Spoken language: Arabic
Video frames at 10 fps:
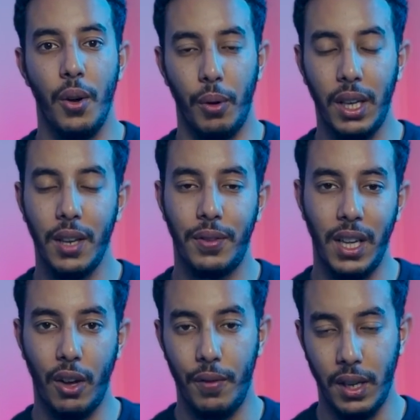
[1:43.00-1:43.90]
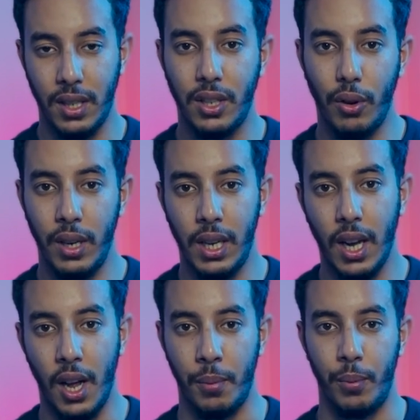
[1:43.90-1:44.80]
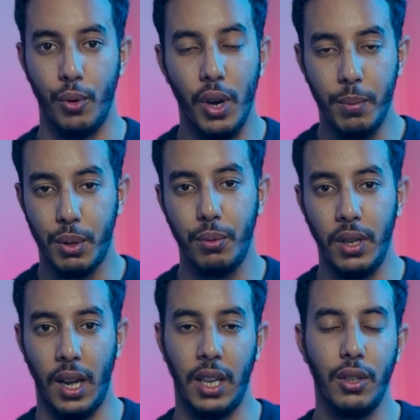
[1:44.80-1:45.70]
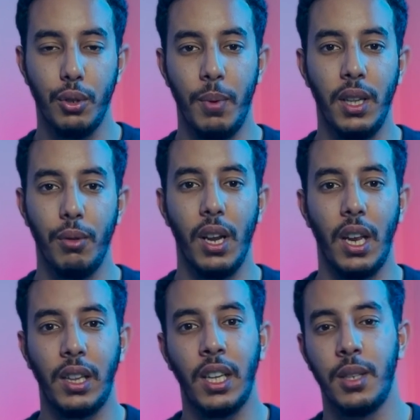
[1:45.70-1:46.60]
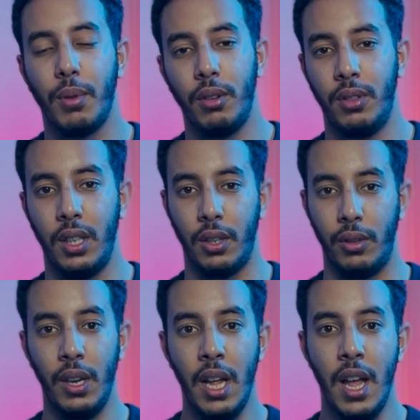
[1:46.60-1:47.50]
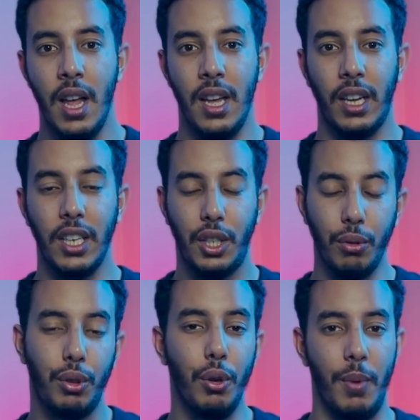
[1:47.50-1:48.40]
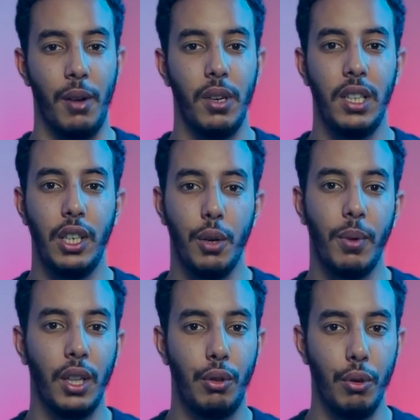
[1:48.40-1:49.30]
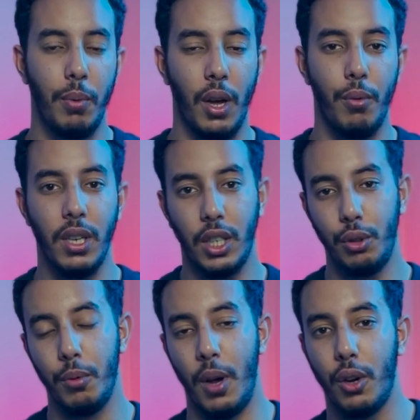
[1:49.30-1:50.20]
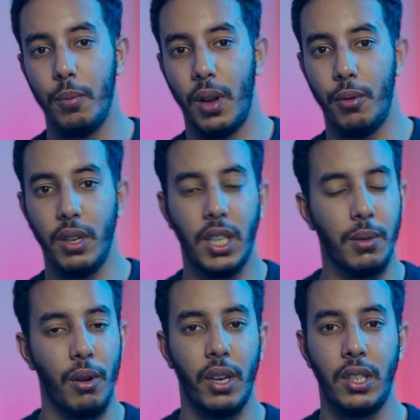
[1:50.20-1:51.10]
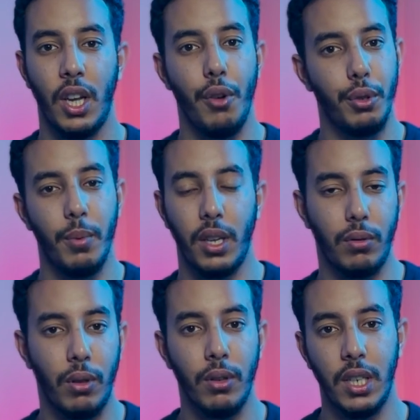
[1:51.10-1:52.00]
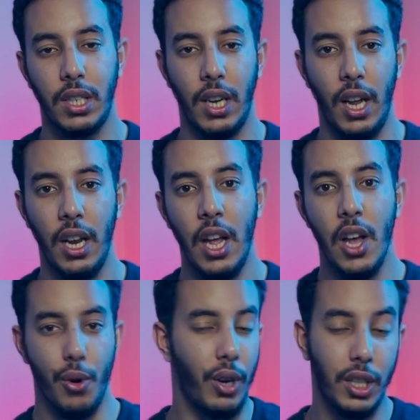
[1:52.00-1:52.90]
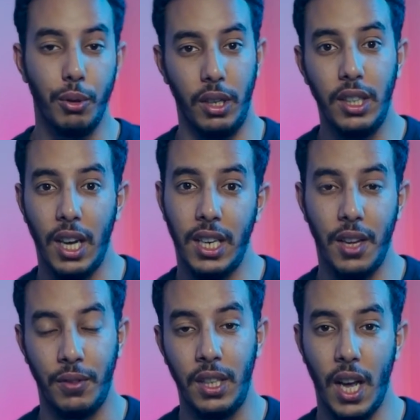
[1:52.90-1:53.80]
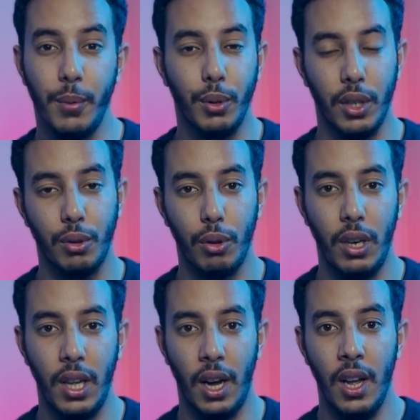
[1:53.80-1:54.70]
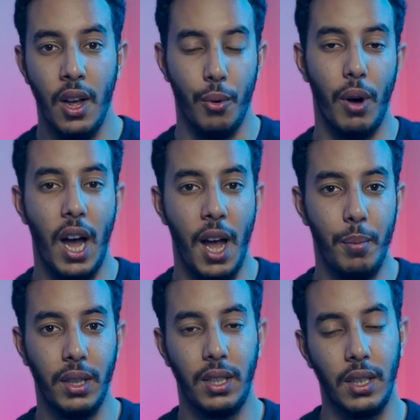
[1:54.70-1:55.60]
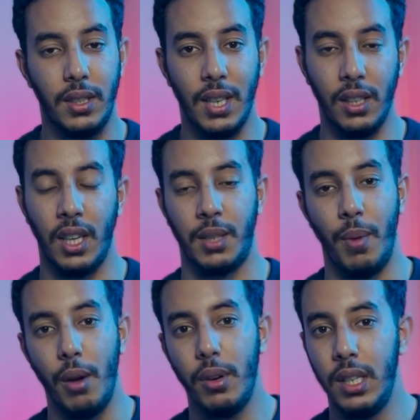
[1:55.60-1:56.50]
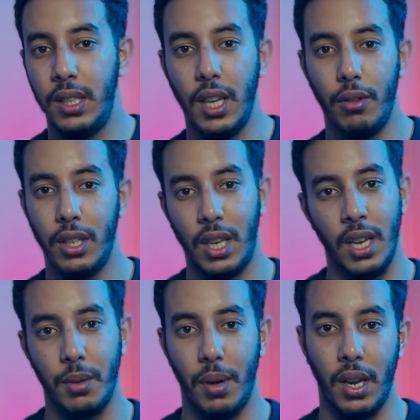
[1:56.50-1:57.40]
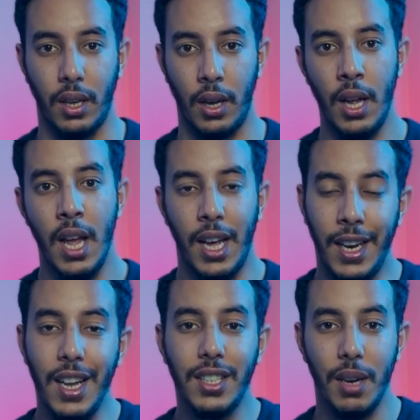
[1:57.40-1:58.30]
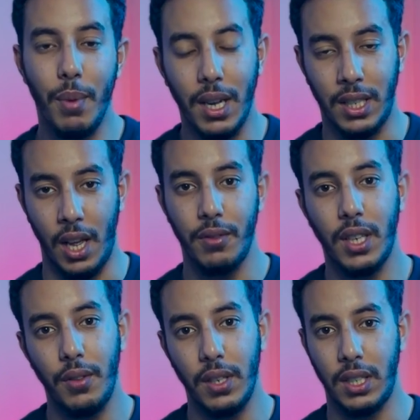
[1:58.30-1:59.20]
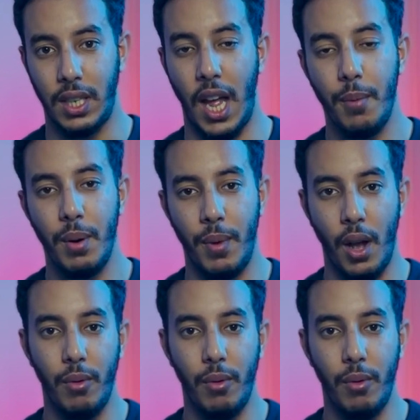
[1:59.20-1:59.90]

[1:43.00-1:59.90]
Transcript: ولكن في دي كونفرساسيون اللي كالم وغير بشويه حيت نتوما هذا هو الغلط اللي كتبقاو ديروا كتجيو دو مع والديكم كدو بالغواش كيدويو معكم بالغواش كتبقاو كتغاوتوا ما كتوصلوا حتى شي حل وكتجيو عندي انا في تي امز وكتقولوا لي واحمد تصادعت مع والديا ولا شي حاجه بحال هكا الا انت ما كتعرفش كيفاش تتعامل مع